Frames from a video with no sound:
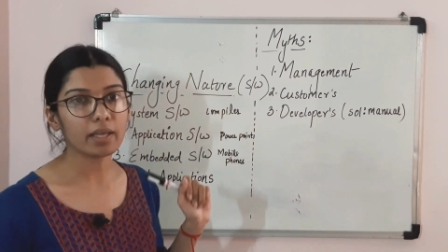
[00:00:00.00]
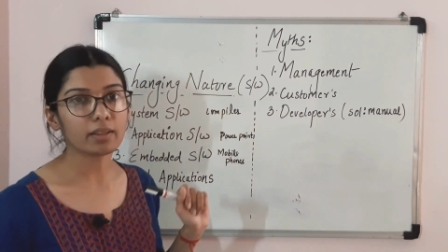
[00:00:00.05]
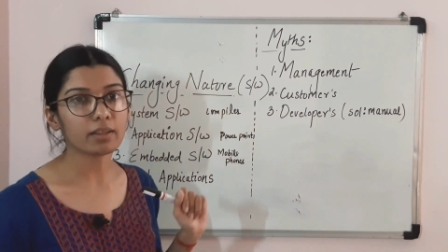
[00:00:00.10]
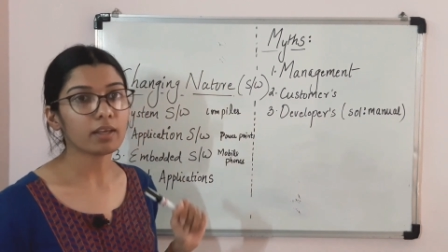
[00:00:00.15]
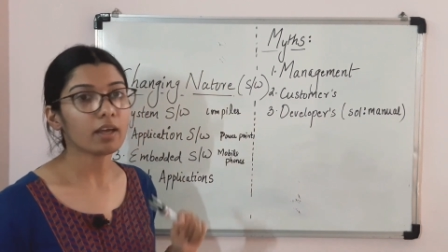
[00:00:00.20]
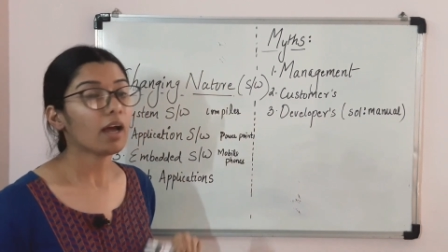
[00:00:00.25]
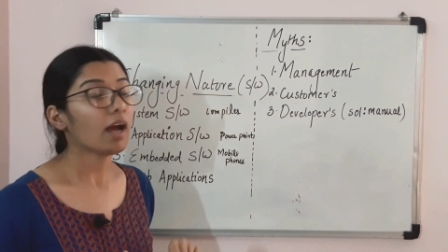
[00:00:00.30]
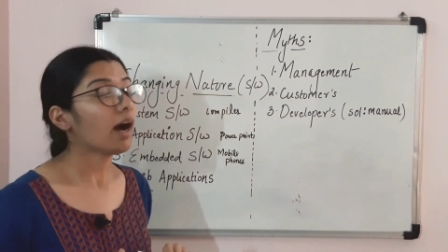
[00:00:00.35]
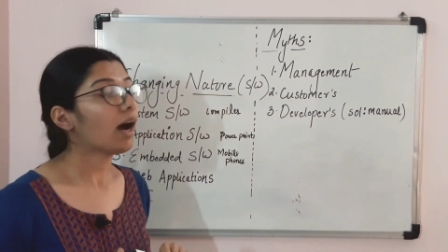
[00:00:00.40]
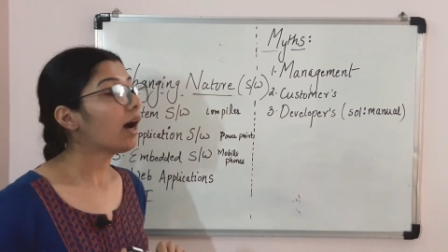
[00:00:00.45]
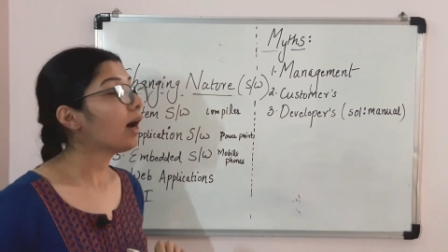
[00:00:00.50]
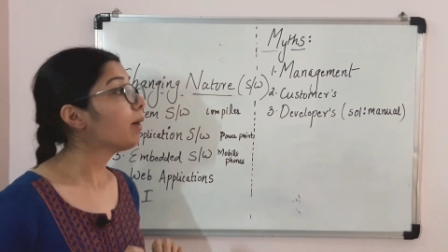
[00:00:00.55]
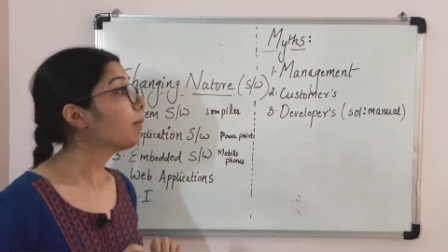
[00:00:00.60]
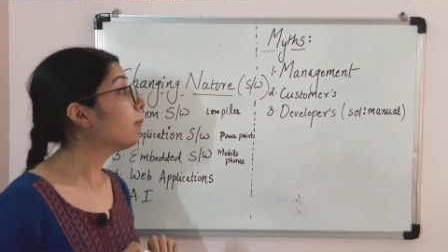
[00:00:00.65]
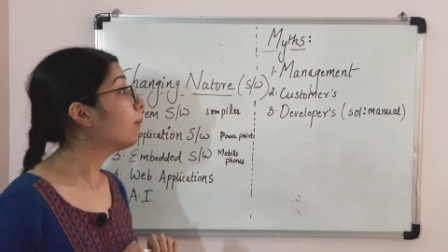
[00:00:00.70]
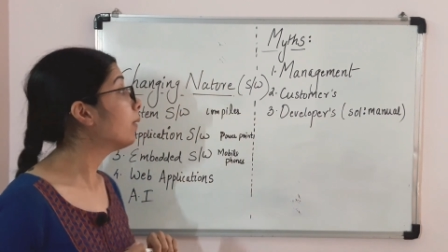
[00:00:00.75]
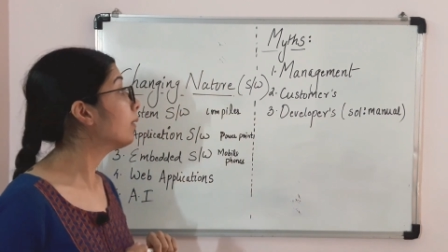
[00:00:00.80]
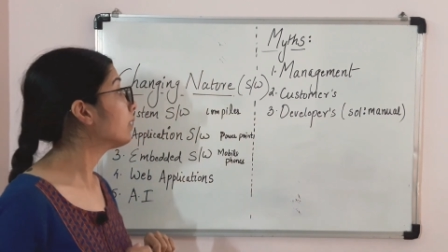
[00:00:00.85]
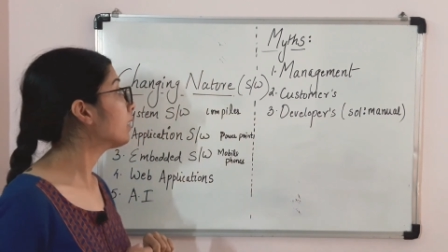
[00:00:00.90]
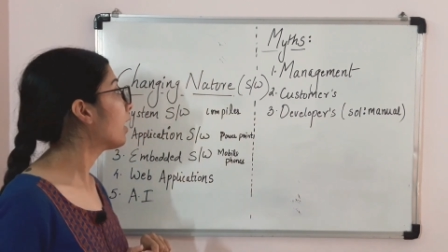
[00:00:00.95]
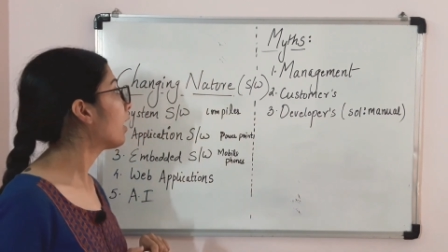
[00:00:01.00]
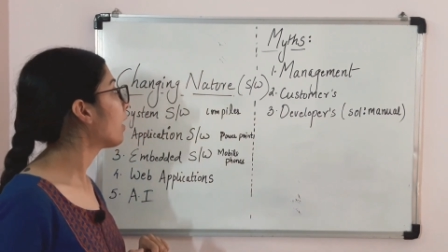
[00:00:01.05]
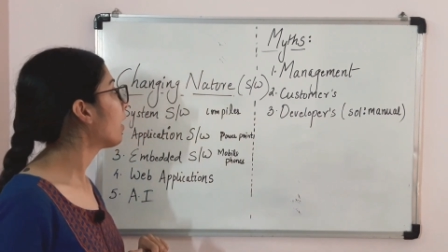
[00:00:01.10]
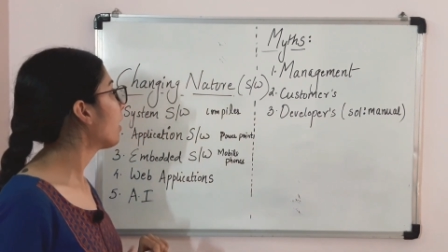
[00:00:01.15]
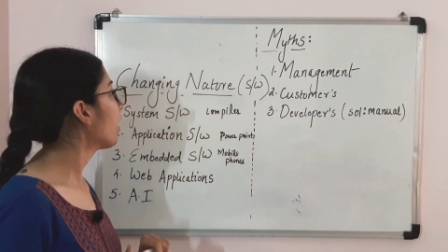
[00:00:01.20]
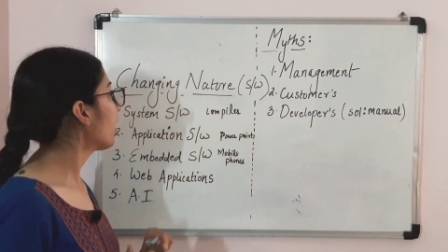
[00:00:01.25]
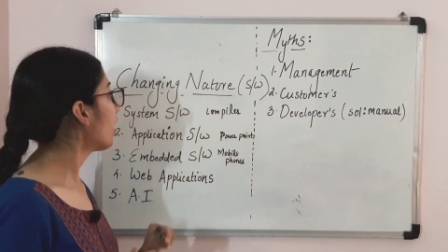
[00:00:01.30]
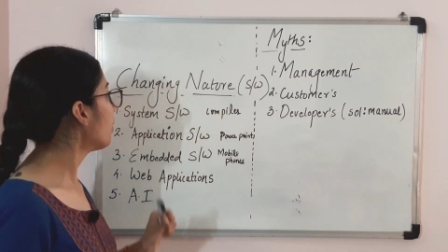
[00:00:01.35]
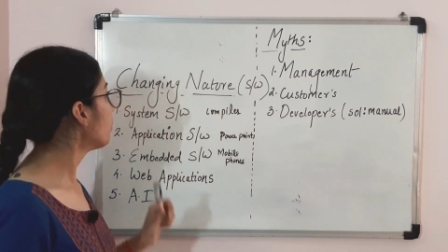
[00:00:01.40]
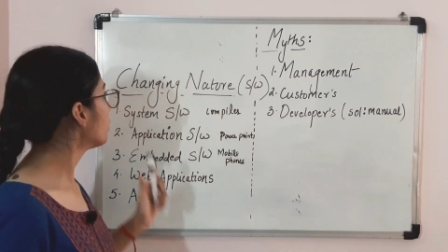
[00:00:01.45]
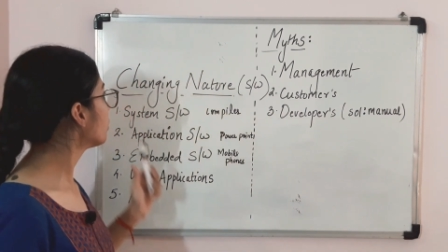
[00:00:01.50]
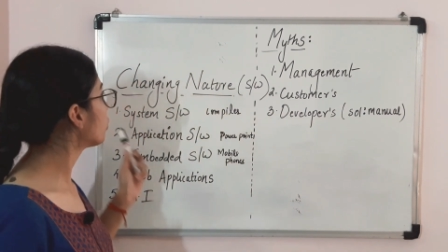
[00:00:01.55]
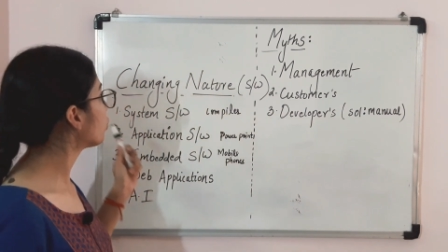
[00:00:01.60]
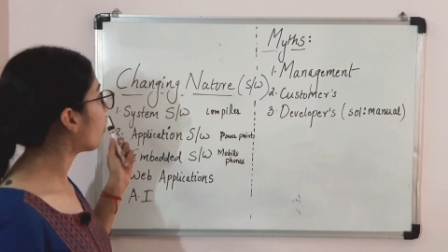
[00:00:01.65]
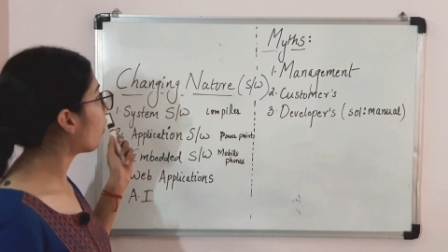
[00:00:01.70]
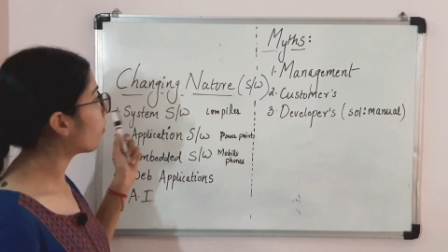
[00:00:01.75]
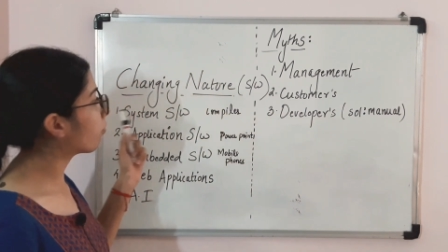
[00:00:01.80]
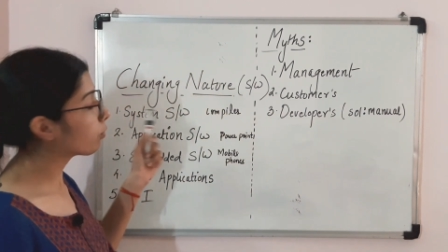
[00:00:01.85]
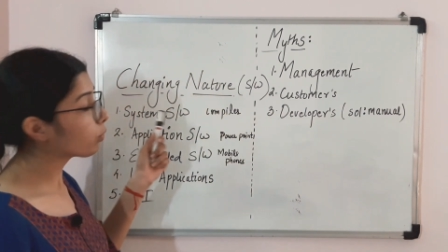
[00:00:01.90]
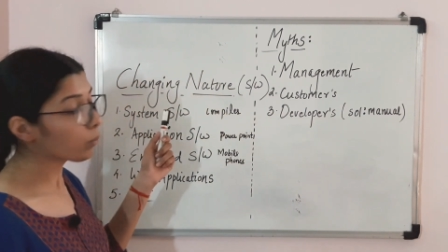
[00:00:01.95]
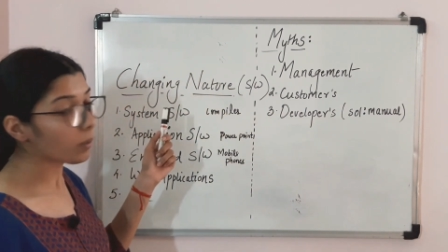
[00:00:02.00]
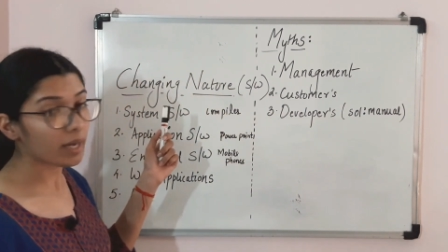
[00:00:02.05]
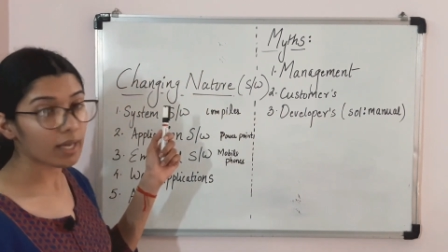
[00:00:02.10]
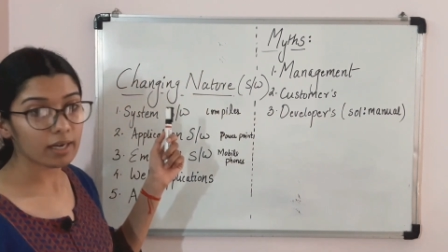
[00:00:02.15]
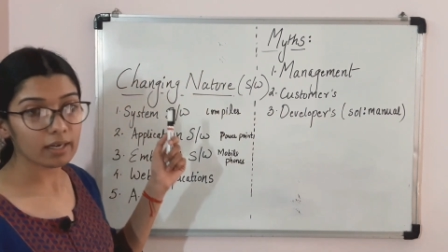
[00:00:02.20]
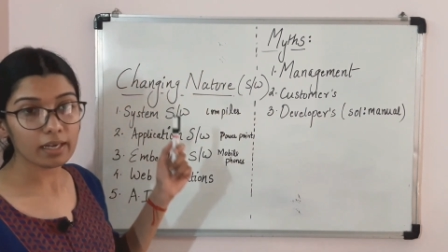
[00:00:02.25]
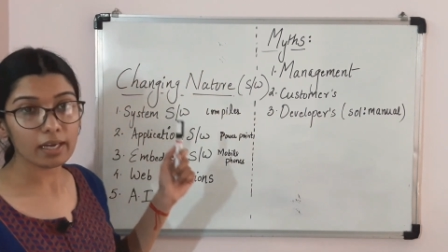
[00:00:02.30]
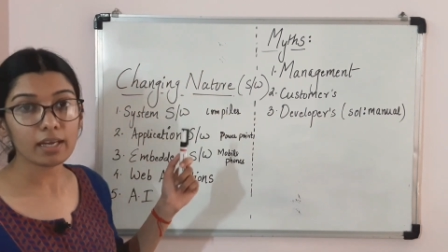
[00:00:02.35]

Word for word: मिथ अब अगर हम सॉफ्टवेयर